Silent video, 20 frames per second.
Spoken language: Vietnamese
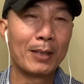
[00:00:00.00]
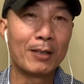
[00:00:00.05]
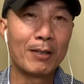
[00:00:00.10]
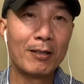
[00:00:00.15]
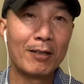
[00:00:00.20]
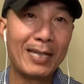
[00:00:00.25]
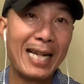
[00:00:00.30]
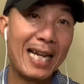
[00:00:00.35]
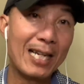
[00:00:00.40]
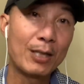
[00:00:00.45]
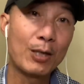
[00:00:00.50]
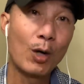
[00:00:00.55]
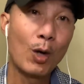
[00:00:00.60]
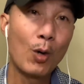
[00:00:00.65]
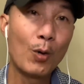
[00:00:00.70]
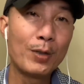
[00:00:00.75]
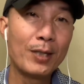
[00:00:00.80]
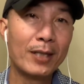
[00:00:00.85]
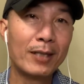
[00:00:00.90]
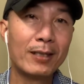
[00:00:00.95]
thường đa
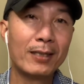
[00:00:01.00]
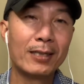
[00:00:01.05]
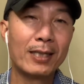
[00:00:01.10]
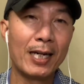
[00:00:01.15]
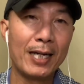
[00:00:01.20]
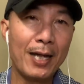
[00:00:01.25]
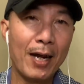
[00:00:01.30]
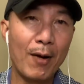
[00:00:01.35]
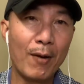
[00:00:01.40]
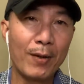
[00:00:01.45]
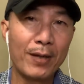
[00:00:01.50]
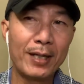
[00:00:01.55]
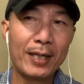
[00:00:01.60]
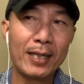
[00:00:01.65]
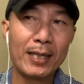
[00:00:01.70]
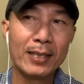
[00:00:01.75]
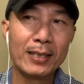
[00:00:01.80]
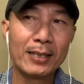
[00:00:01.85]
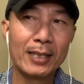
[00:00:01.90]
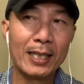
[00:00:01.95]
số những người thợ giỏi á,